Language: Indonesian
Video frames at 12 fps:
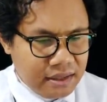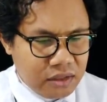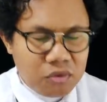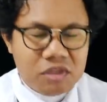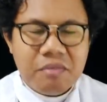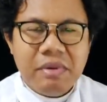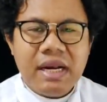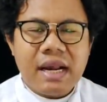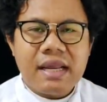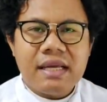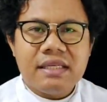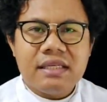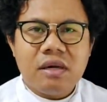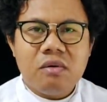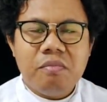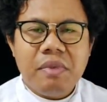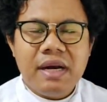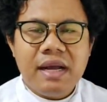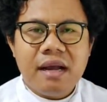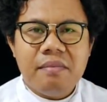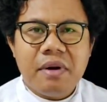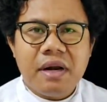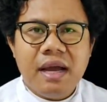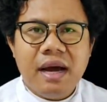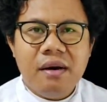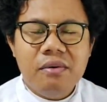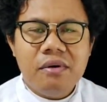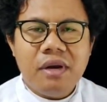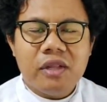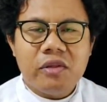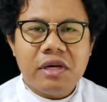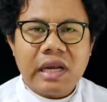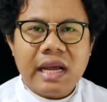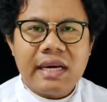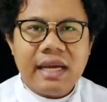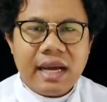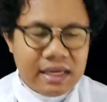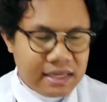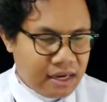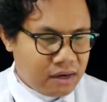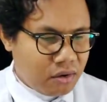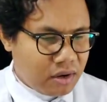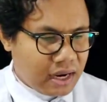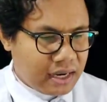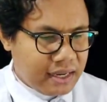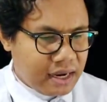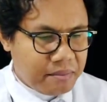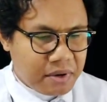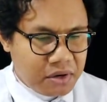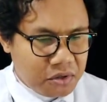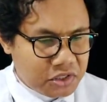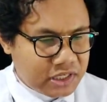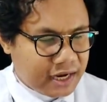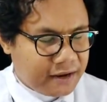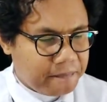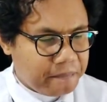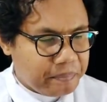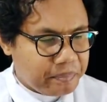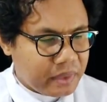itu sebenarnya serupa dengan bergaul atau dekat-dekat dengan orang yang berdosa.